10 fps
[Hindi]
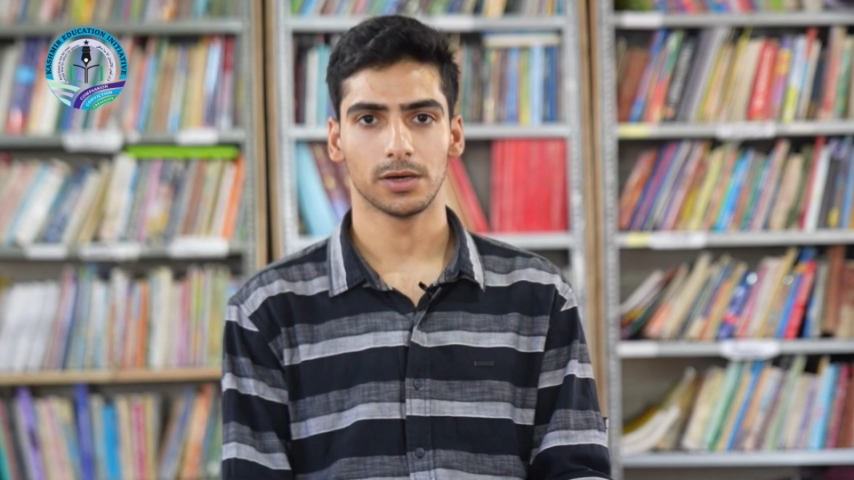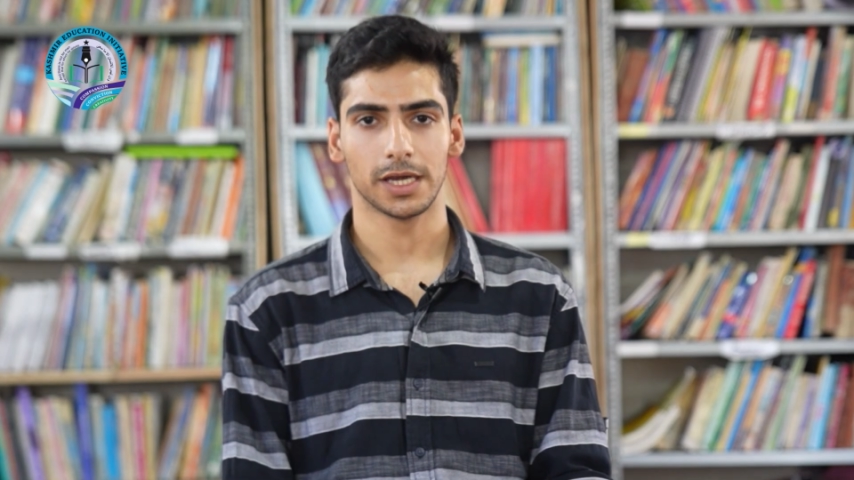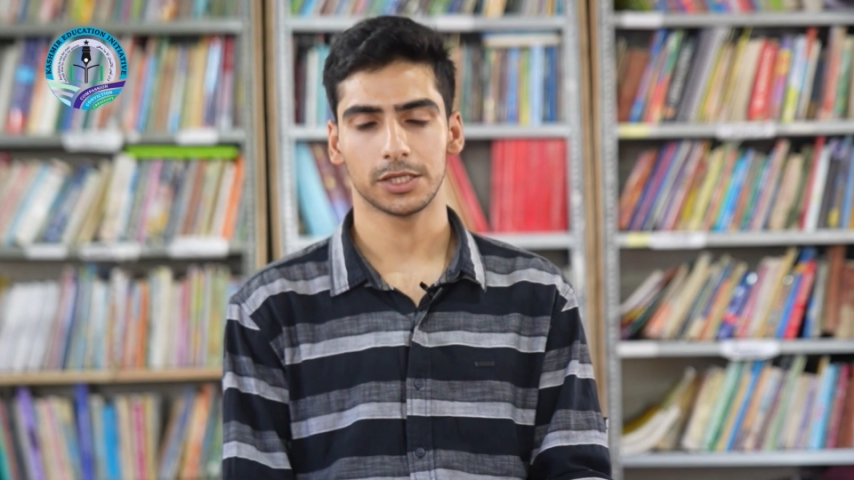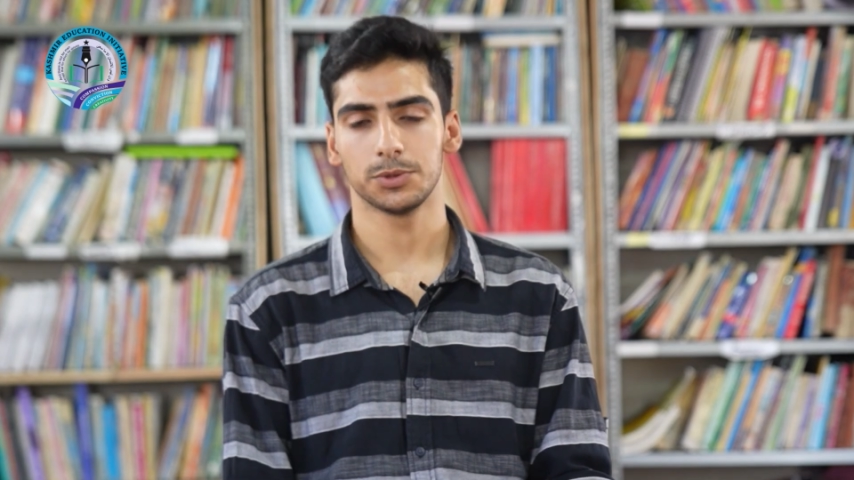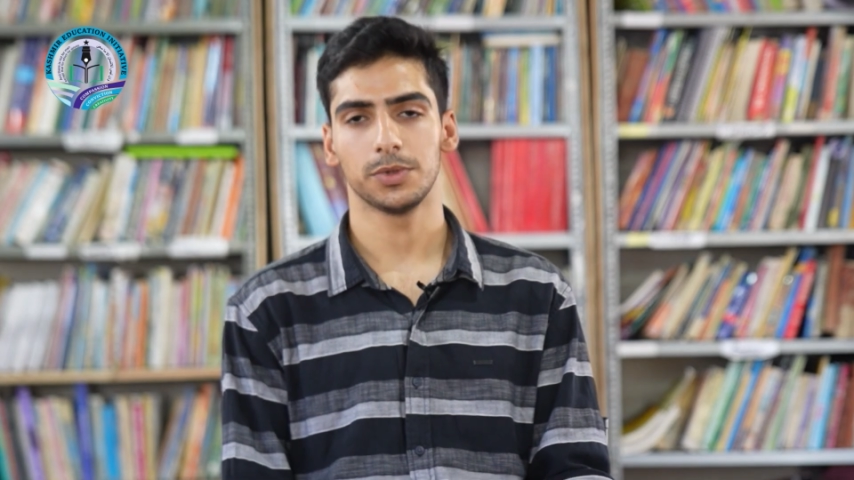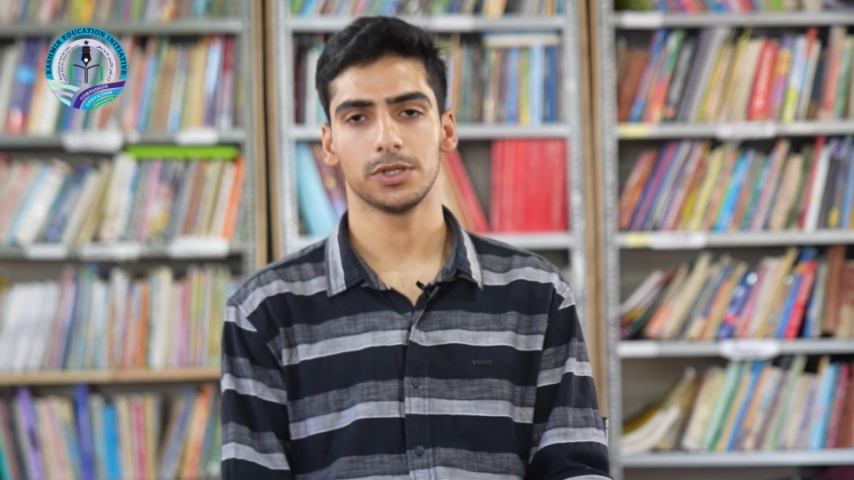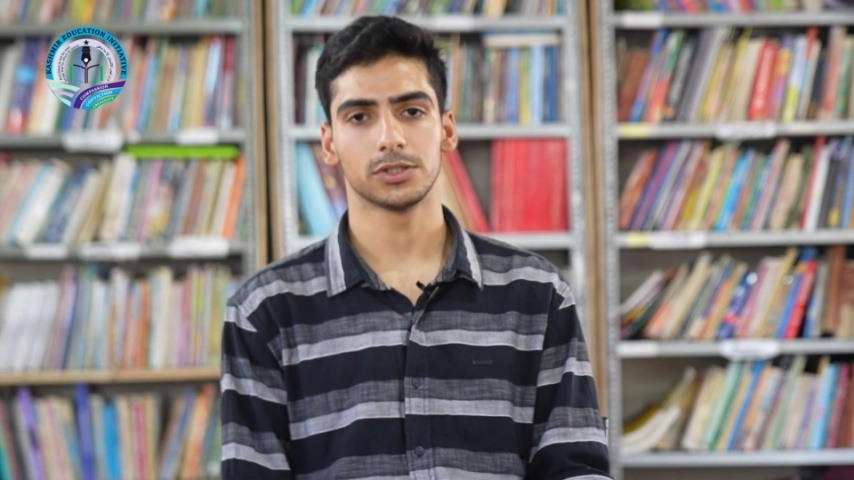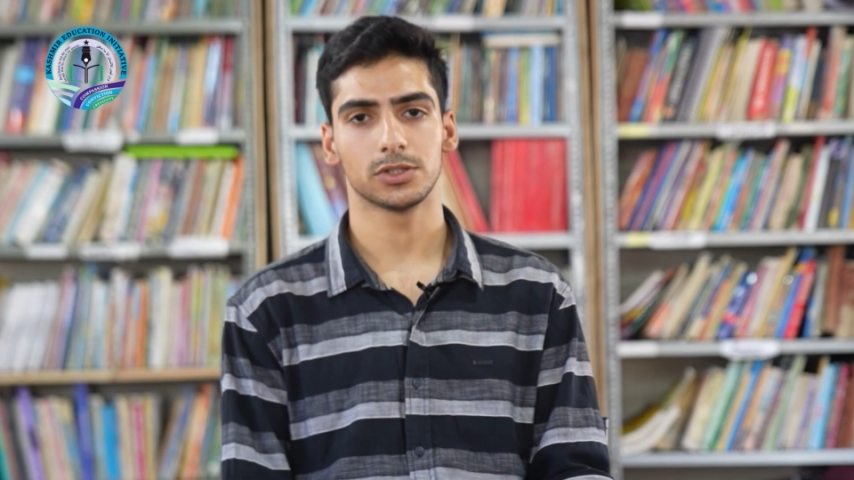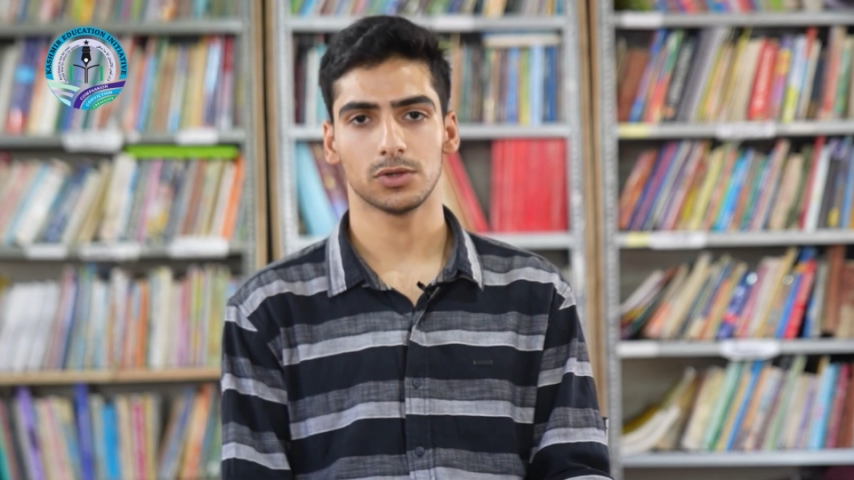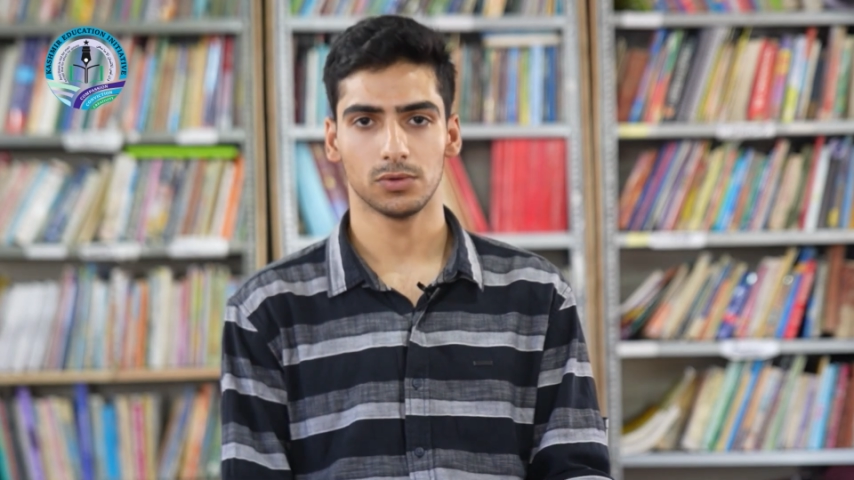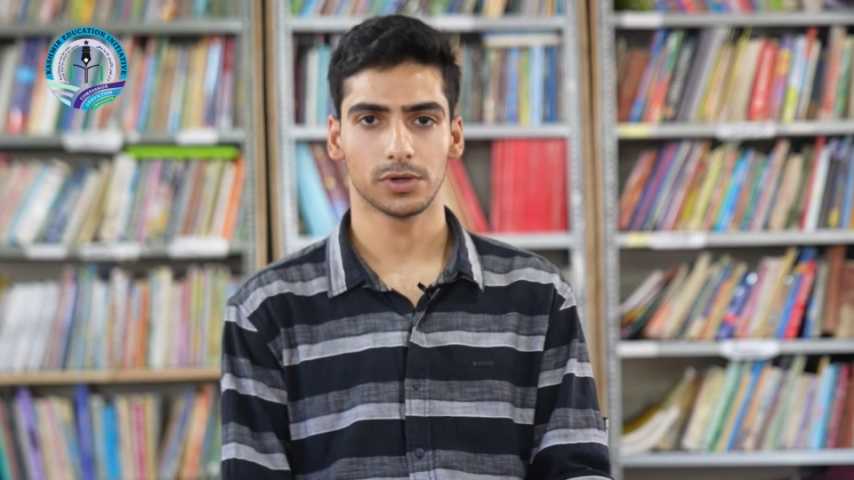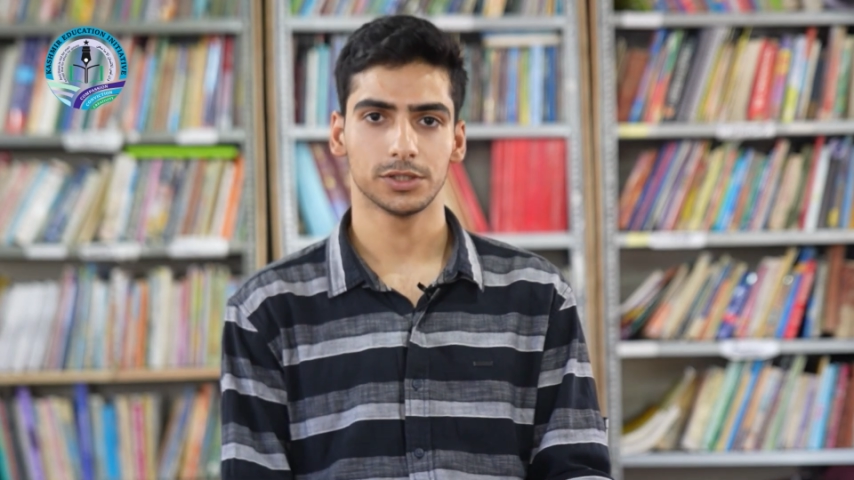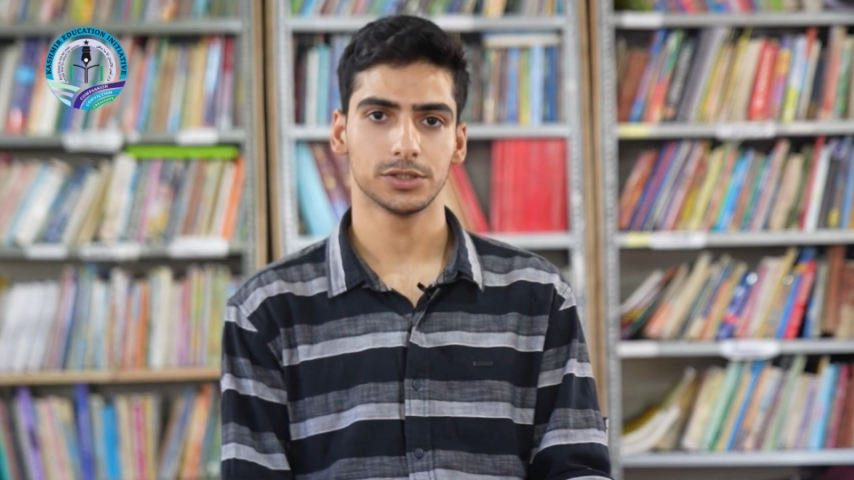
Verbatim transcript: एक्सपीरियंस लोग हैं